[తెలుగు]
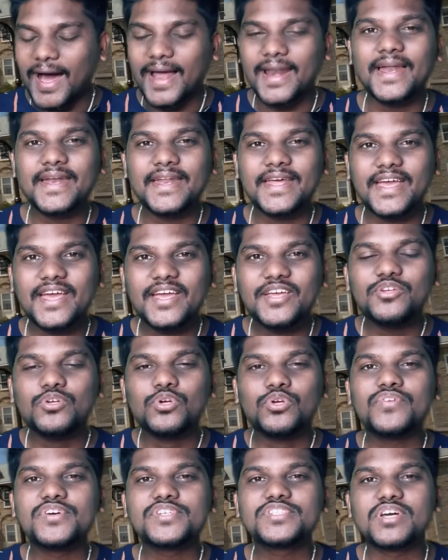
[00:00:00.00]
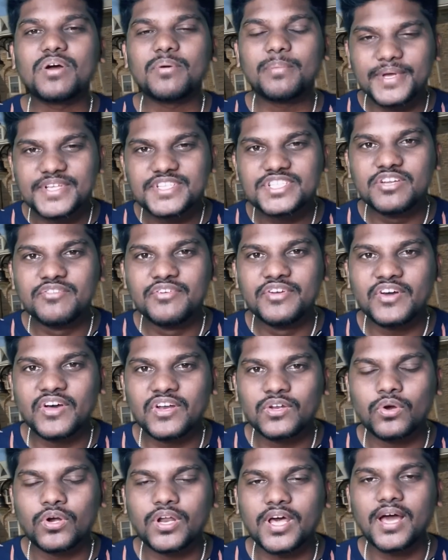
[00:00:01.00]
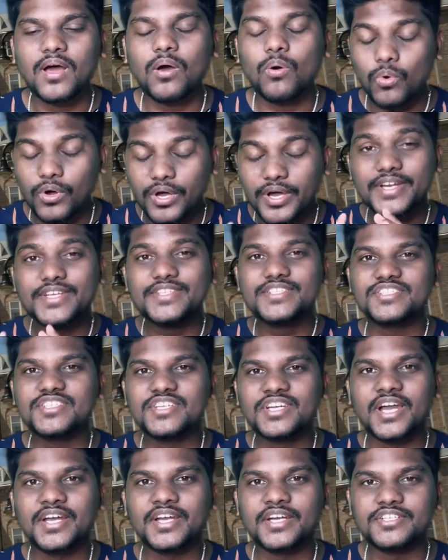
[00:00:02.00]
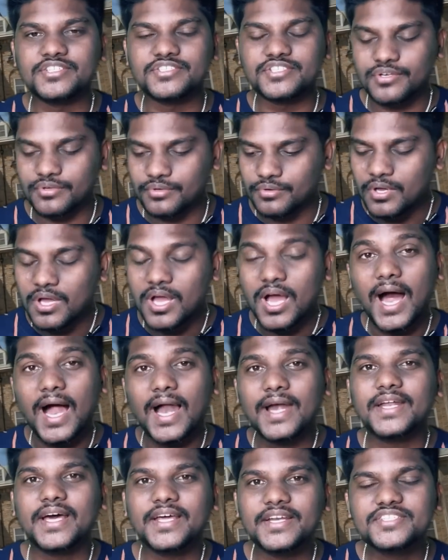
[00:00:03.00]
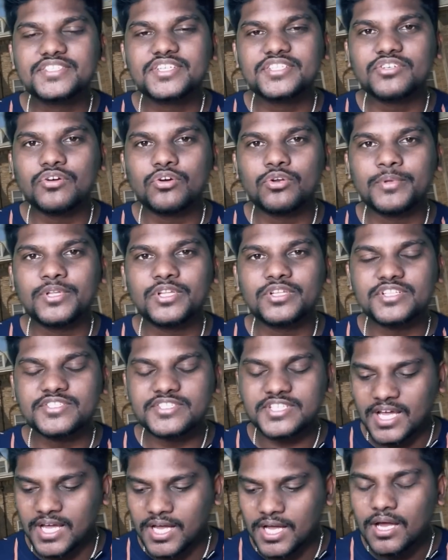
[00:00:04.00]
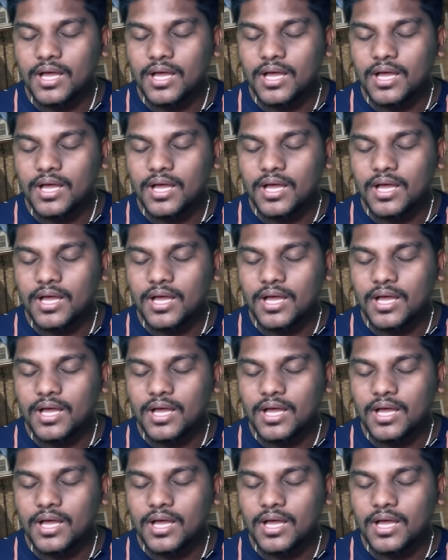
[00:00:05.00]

అలానే యూనివర్సిటీ ఆఫ్ పెన్సిల్వేనియా వాళ్ళు కూడా ఒక రీసెర్చ్ని కండక్ట్ చేశారు అండ్ ఆ రీసెర్చ్ ఎవరి మీద తెలుసా